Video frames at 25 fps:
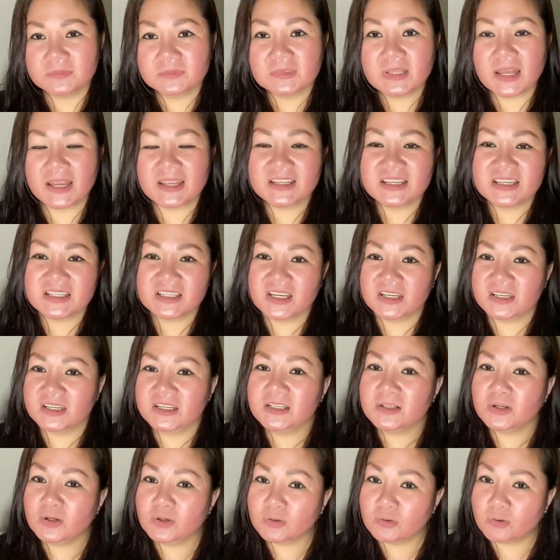tại vì thị
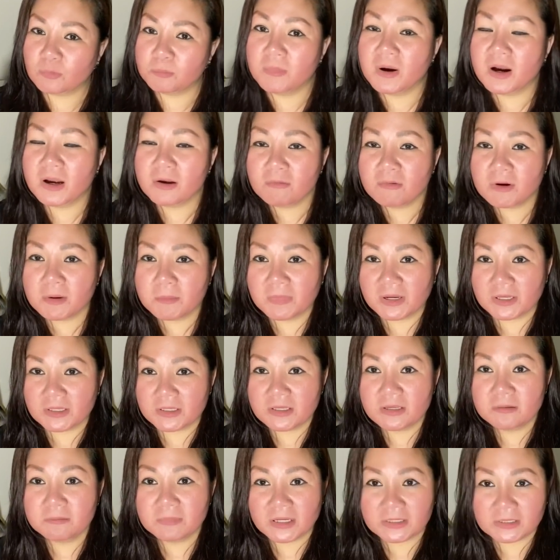mới qua Mỹ
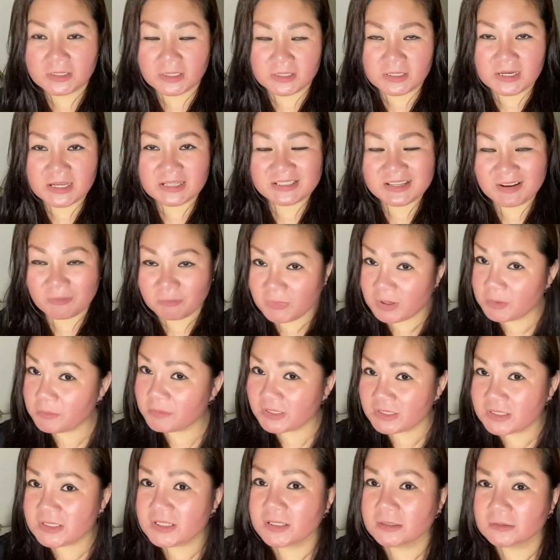nhưng mà Thị đã sống ở
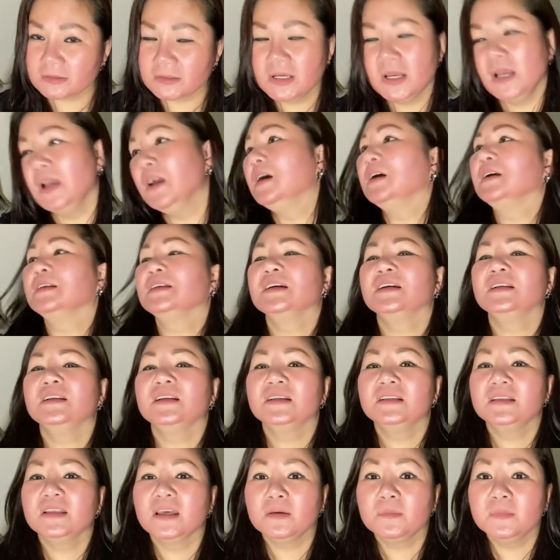bên Nhật cho
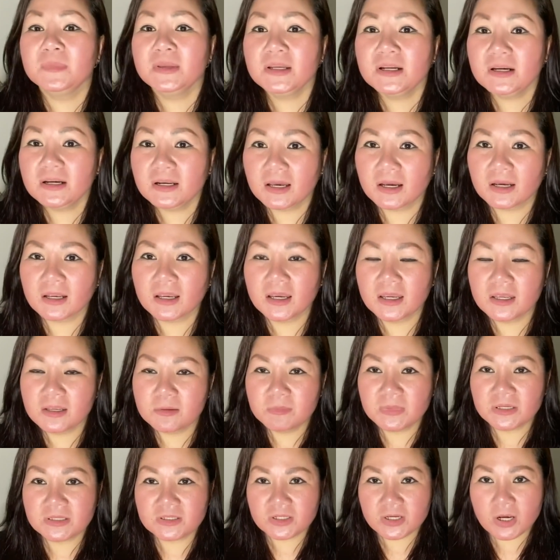nên Thị biết là khi
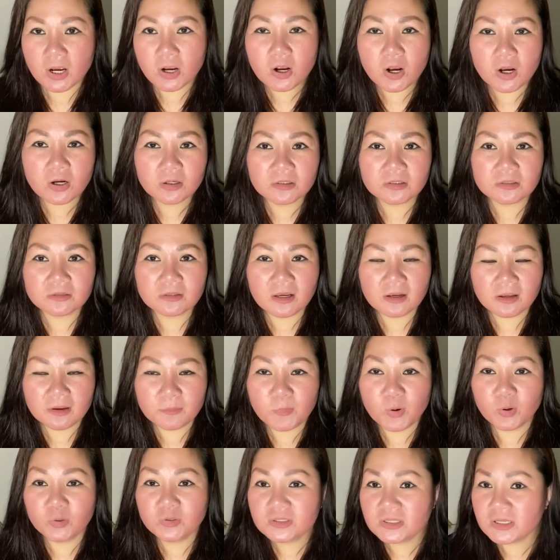mình cho con người ta cái
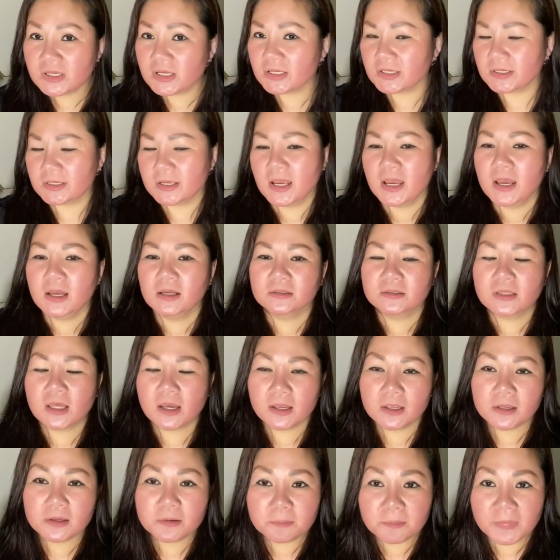món gì
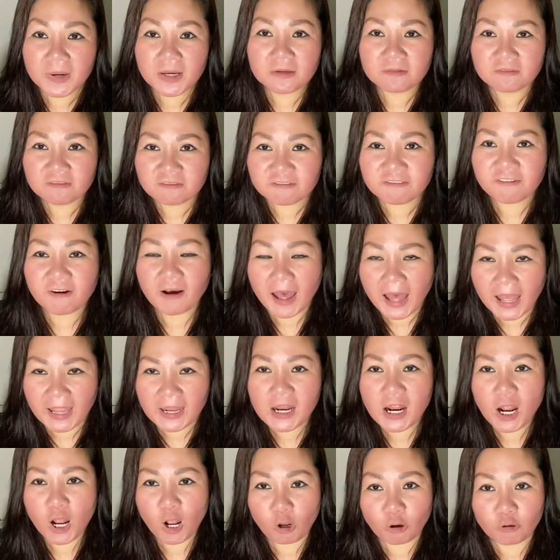thì mình
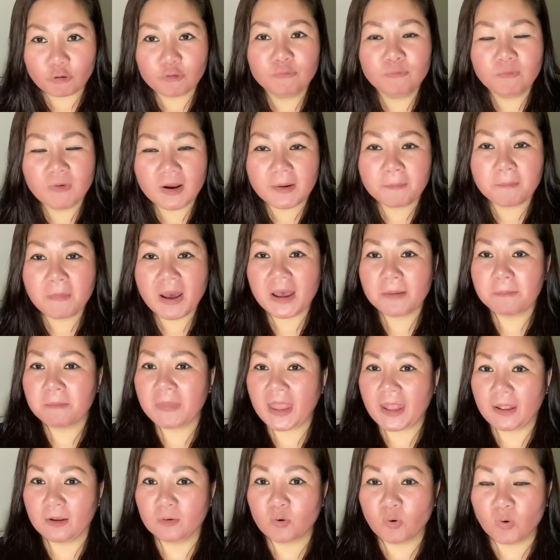phải hỏi qua ba
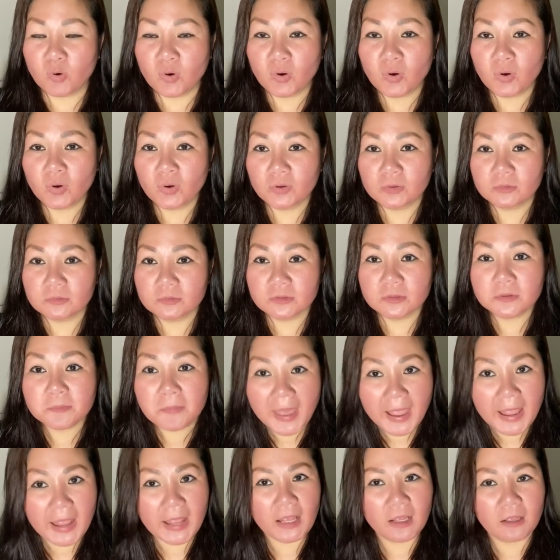mẹ của đứa
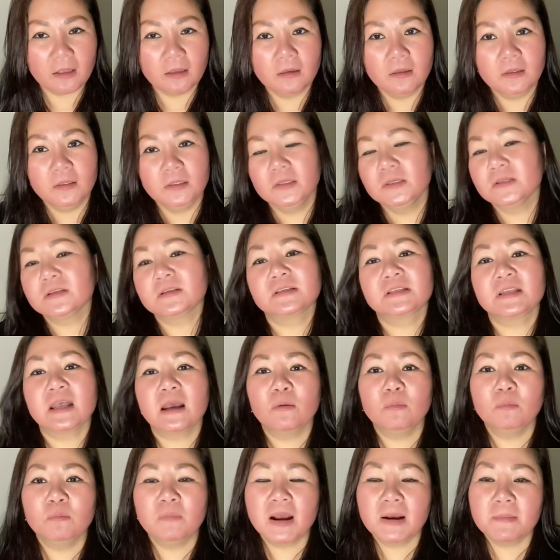bé
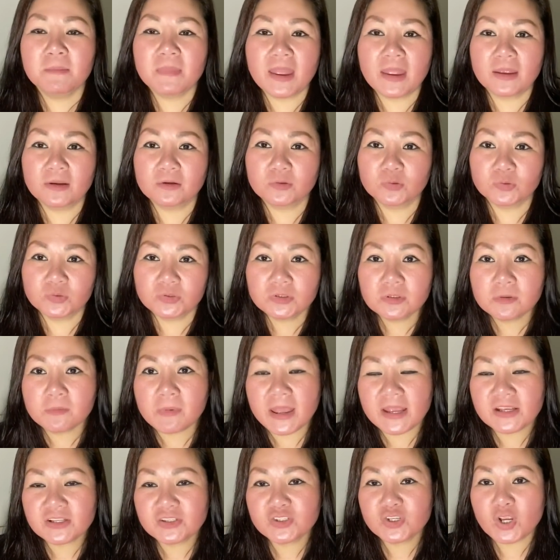xong ba mẹ của đứa
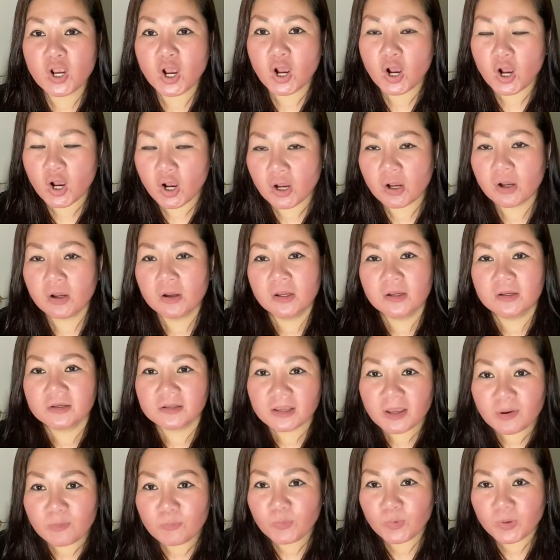bé cho
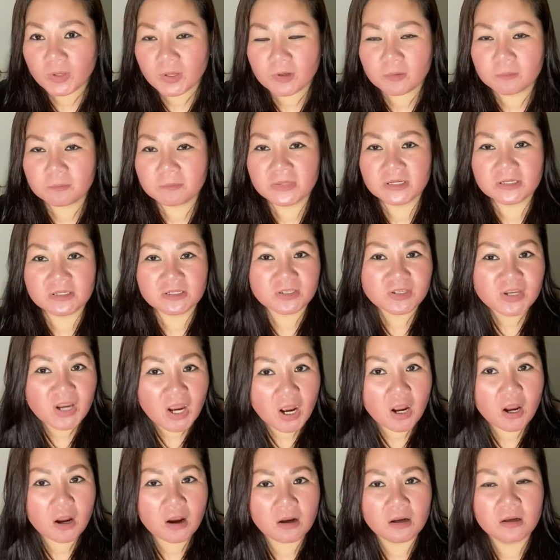cái quyền mình
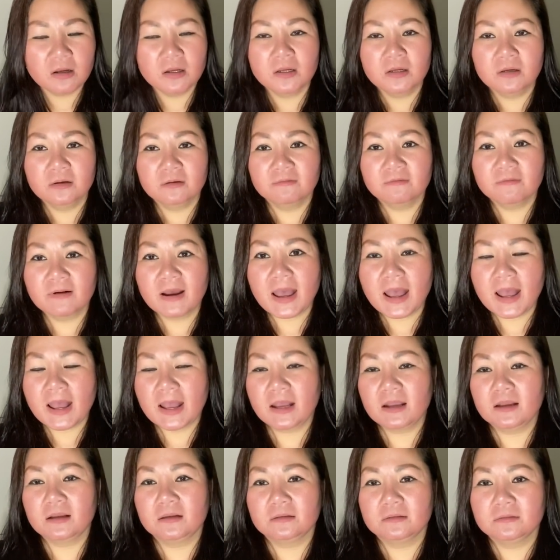cho
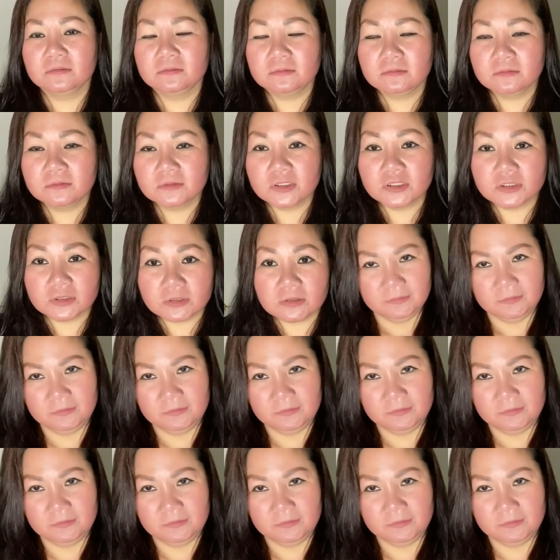và được